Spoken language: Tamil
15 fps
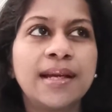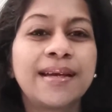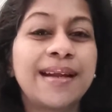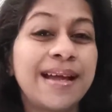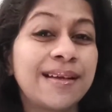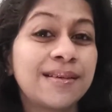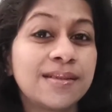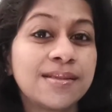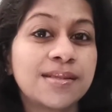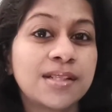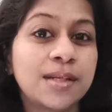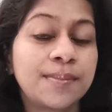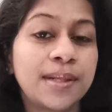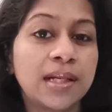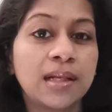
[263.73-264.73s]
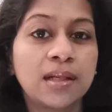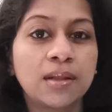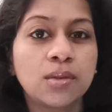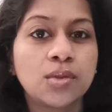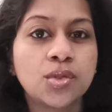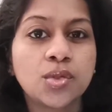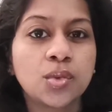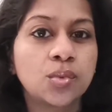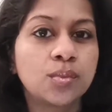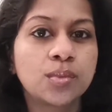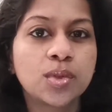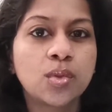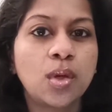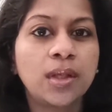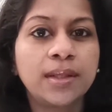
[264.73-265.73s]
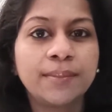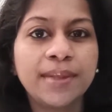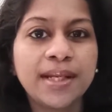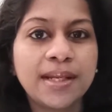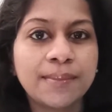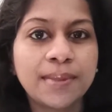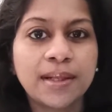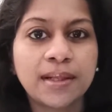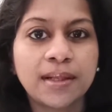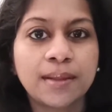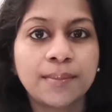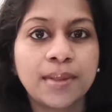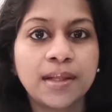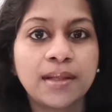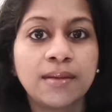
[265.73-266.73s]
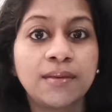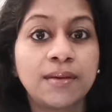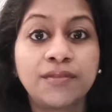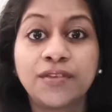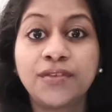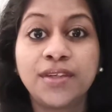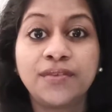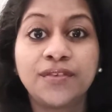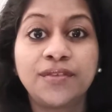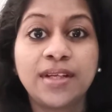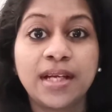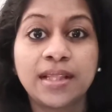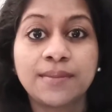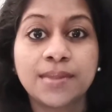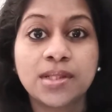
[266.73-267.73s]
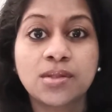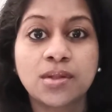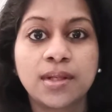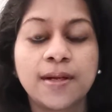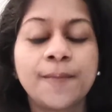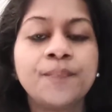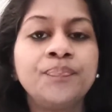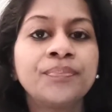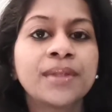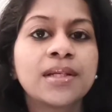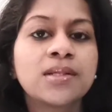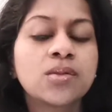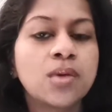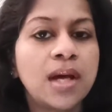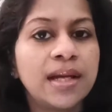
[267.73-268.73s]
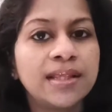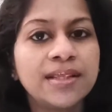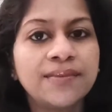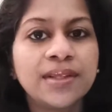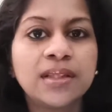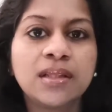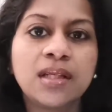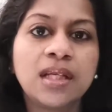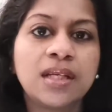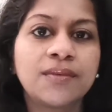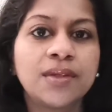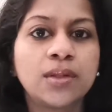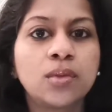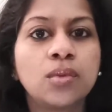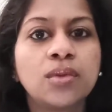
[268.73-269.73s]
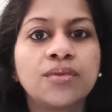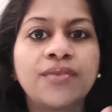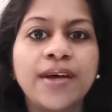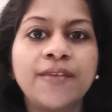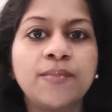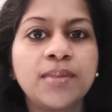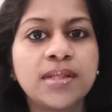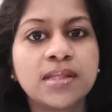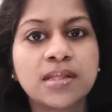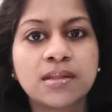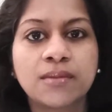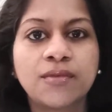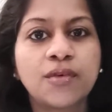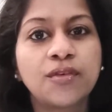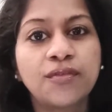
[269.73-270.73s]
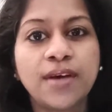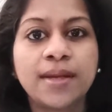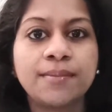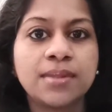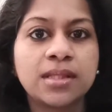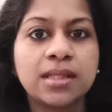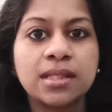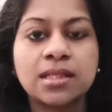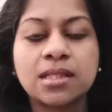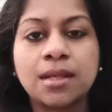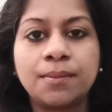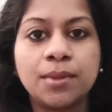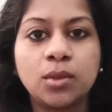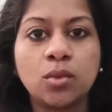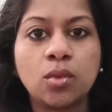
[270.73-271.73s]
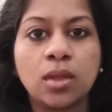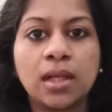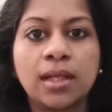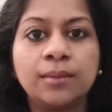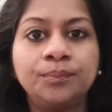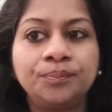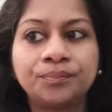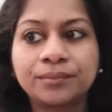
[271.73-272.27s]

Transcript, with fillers: கிராக்கர்ஸ் இருக்குது பாருங்கள் கொஞ்சம் சால்ட் மீடியமாக இருக்கிற மாதிரி ஃபிஃப்டி ஃபிஃப்டி அந்த மாதிரி சொல்லலை ஸோ அது வந்து நீங்கள் வந்து ஒரு ஃபைவ் பீஸ் ஒரு ஃபைவ் பிஸ்கெட் சாப்பிட்டு தூங்கலாம்